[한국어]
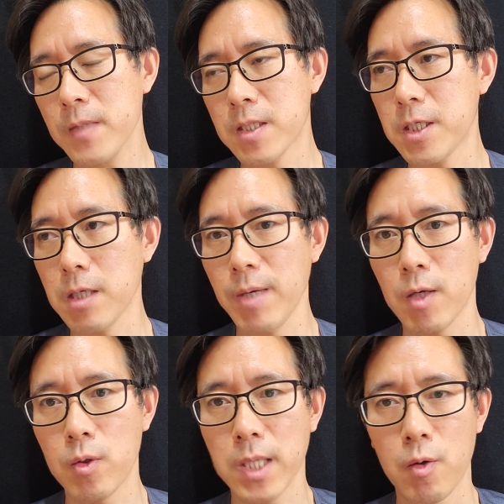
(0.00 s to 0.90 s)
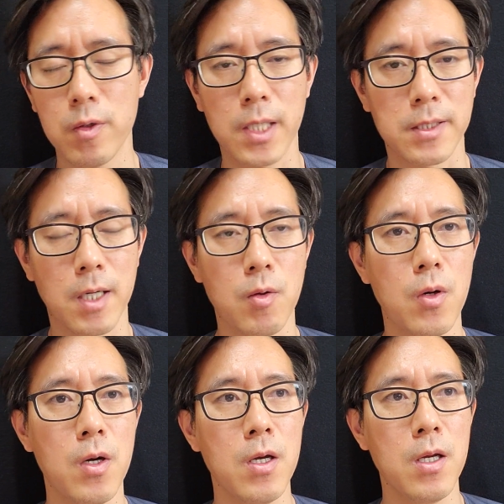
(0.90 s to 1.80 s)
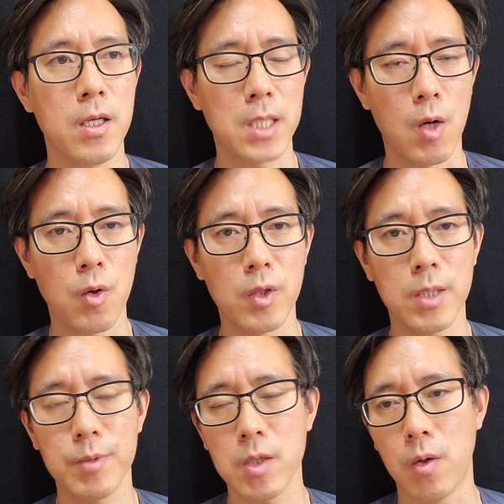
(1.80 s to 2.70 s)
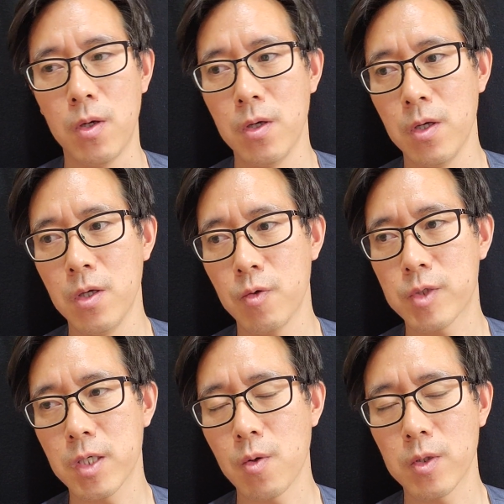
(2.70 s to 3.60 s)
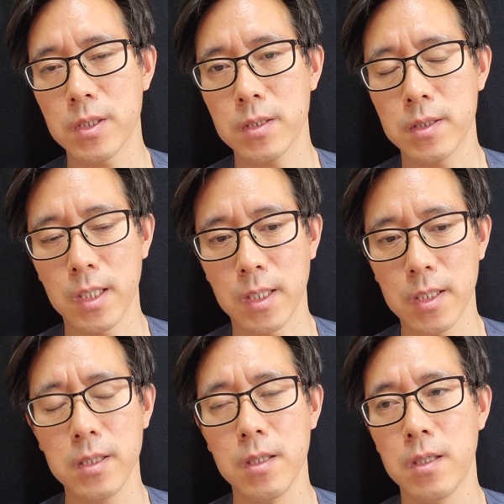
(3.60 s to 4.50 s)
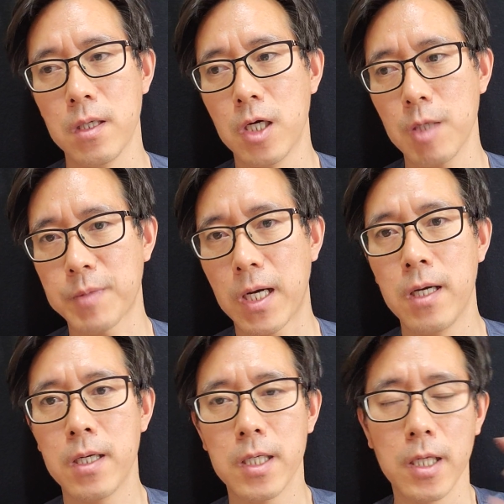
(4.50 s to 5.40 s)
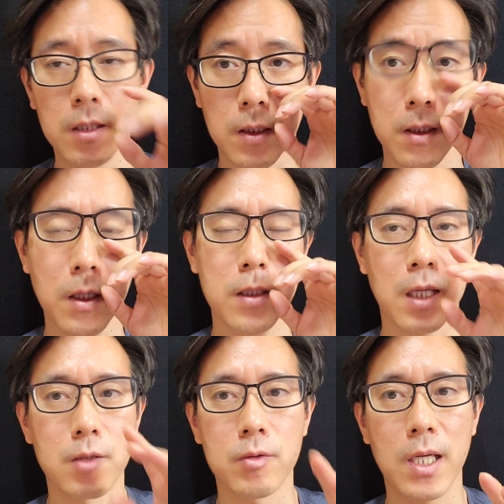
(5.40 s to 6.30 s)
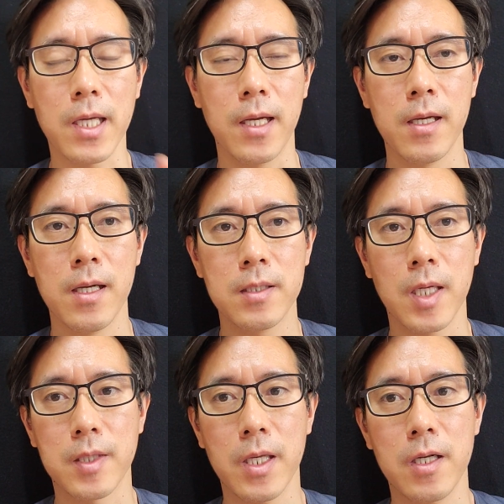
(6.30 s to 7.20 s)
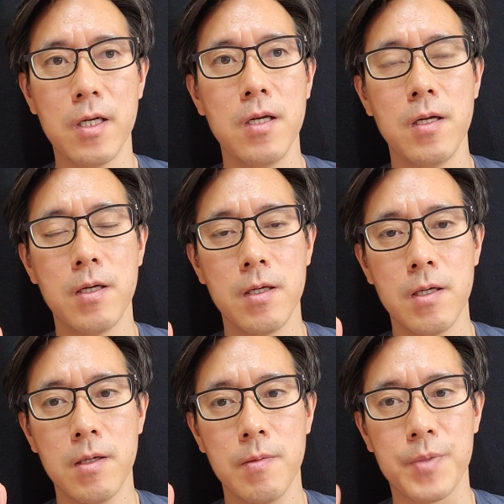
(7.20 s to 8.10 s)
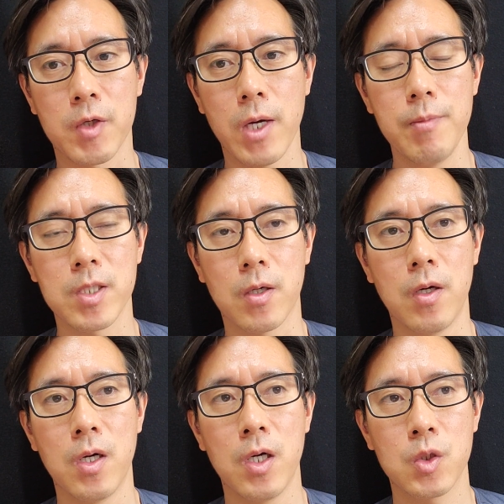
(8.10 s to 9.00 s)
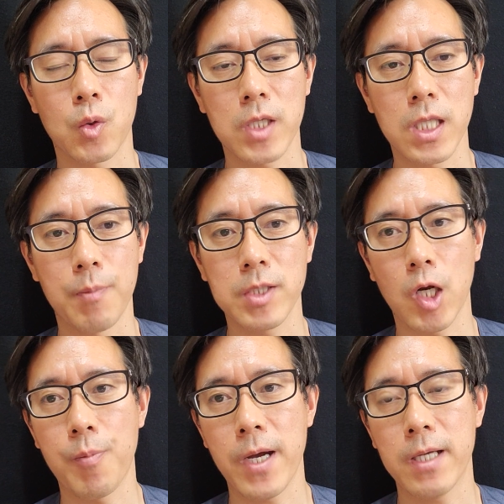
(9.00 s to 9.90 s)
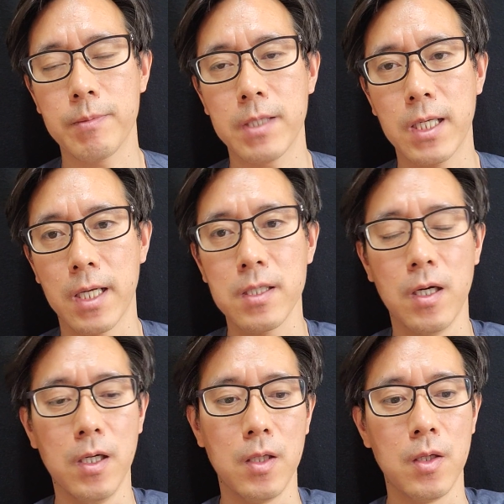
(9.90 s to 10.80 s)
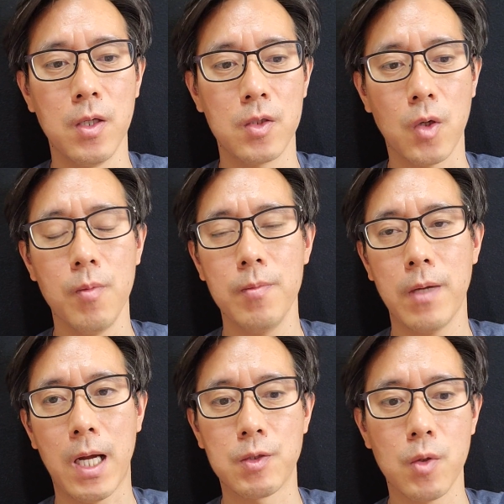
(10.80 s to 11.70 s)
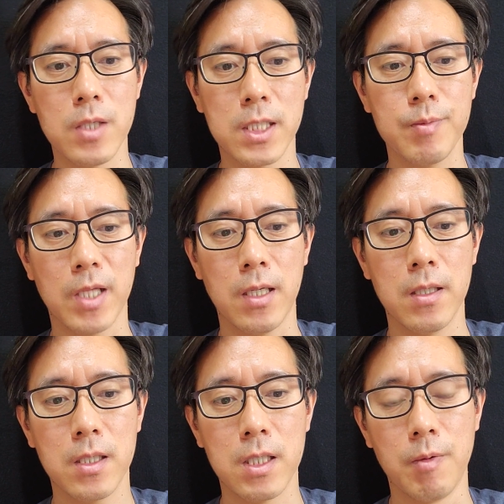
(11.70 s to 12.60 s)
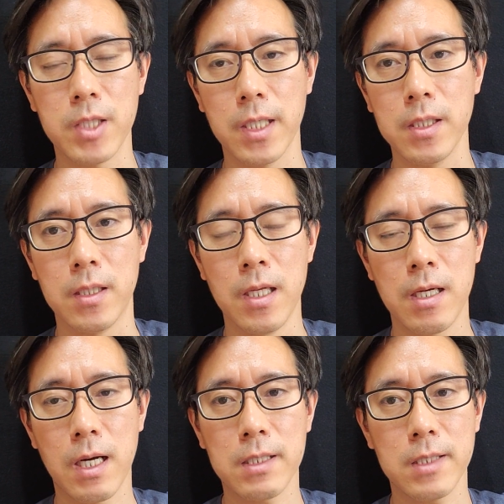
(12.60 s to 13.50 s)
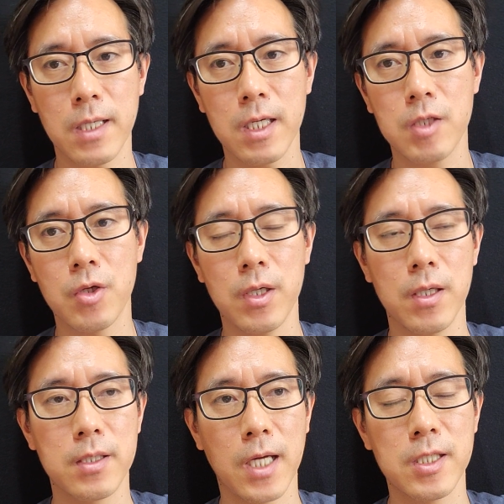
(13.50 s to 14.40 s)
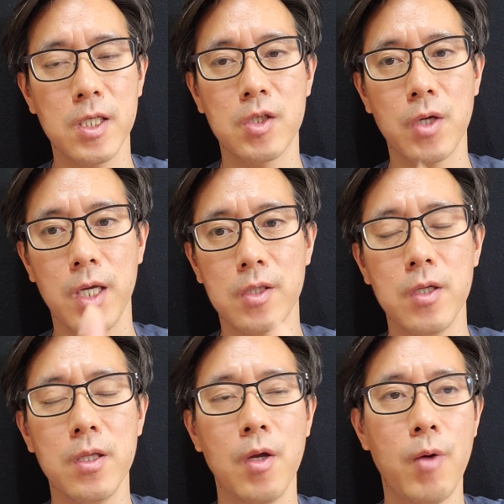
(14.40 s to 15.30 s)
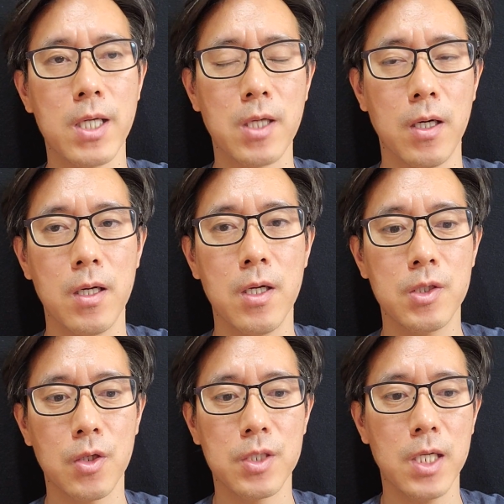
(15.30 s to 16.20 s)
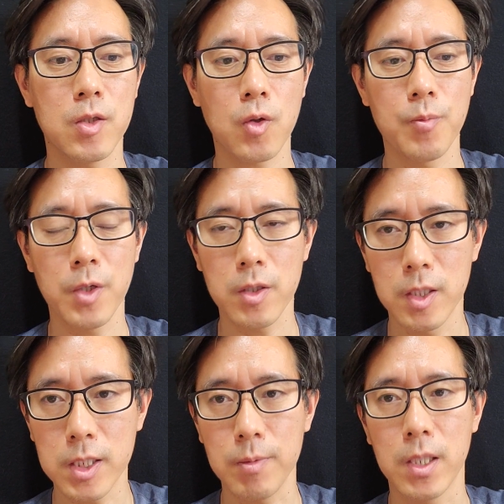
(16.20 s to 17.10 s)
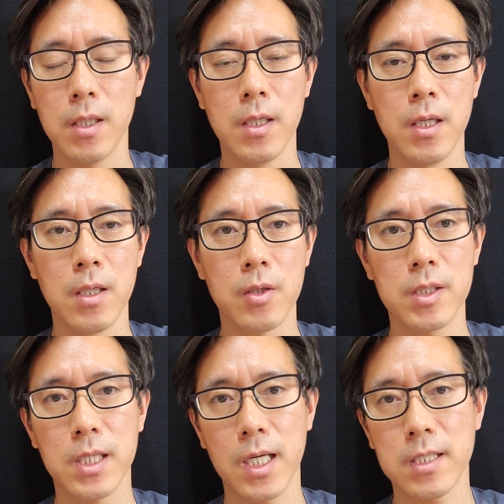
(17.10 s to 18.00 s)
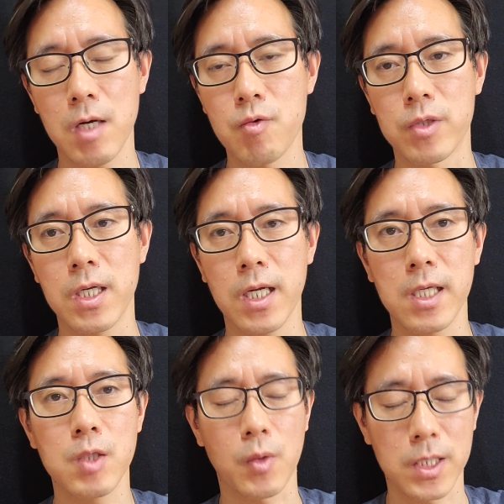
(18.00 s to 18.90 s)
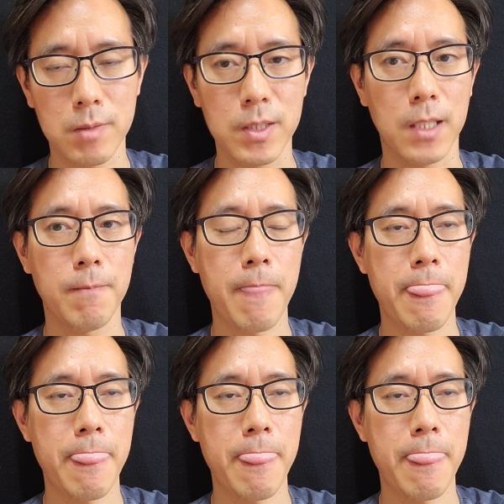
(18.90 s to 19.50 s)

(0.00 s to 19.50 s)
지금의 2030은 괜찮고 450은 힘들고 670 세대는 어렵다. 이런 단순하게 세대를 비교하면서 좋다 나쁘다라고 판단하는 건 좀 안 좋은 것 같습니다. 그보다는 각자 자기 처, 자신이 처해 있는 환경, 처지에서 좀 더 열심히 성실하게 살 국리를 하는 게 좋겠습니다.